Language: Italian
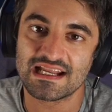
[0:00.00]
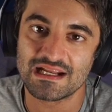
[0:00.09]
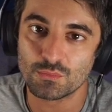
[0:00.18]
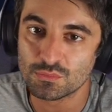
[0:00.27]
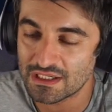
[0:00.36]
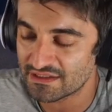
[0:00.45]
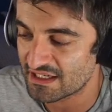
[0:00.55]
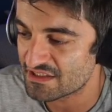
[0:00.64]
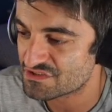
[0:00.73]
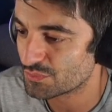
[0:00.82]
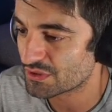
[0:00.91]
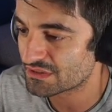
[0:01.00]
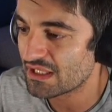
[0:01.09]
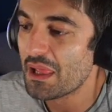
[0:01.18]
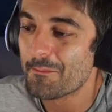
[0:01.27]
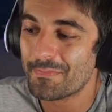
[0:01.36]
una Great Sword
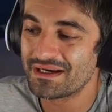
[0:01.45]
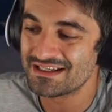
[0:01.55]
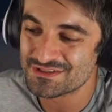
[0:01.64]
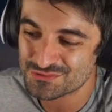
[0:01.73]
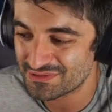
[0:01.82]
ma nel suo